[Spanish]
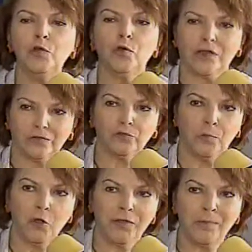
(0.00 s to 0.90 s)
los que
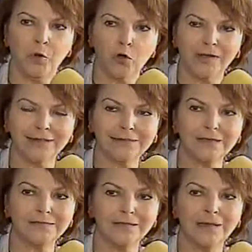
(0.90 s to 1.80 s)
somos
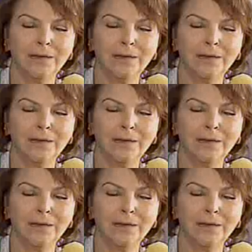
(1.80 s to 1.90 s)
demócratas